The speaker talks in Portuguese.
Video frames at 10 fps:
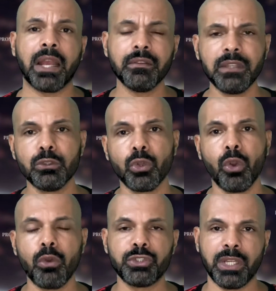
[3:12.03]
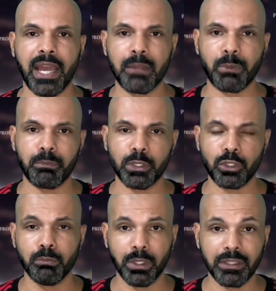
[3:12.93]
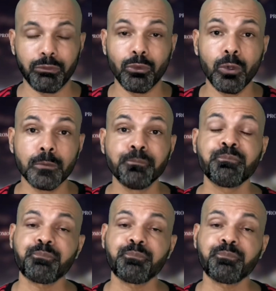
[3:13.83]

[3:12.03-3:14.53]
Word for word: Aceitou logo de cara a proposta do Botafogo,